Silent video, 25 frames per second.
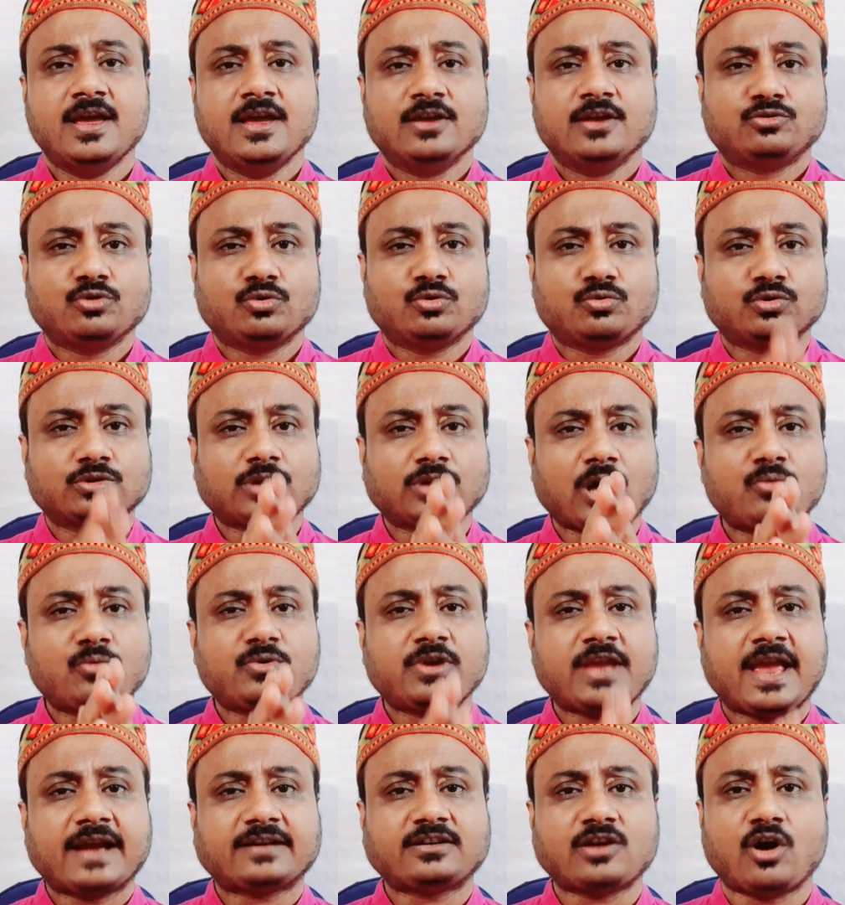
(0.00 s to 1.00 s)
তো কোথাও কি
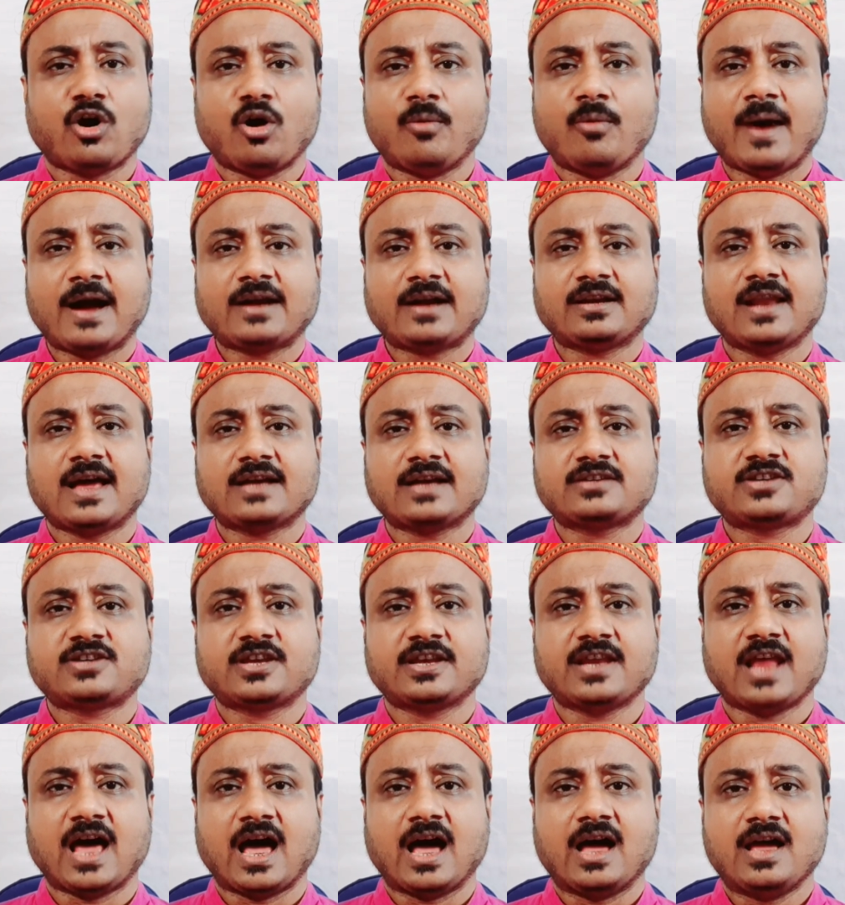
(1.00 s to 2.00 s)
একটা অবাক লাগছে
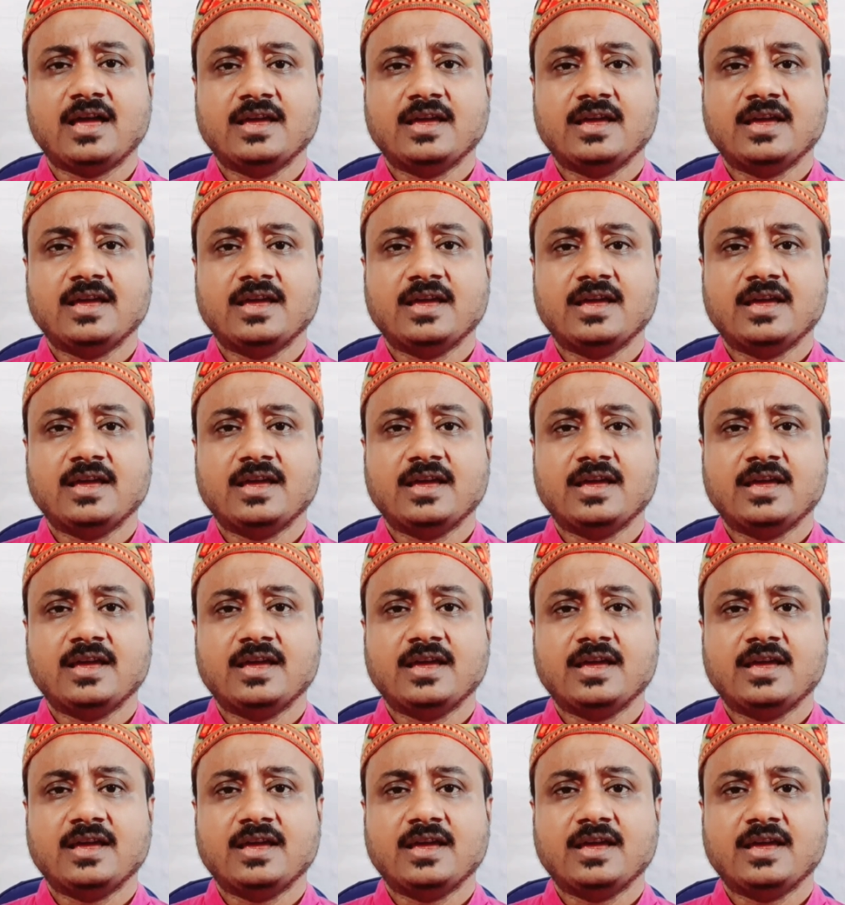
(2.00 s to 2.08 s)
না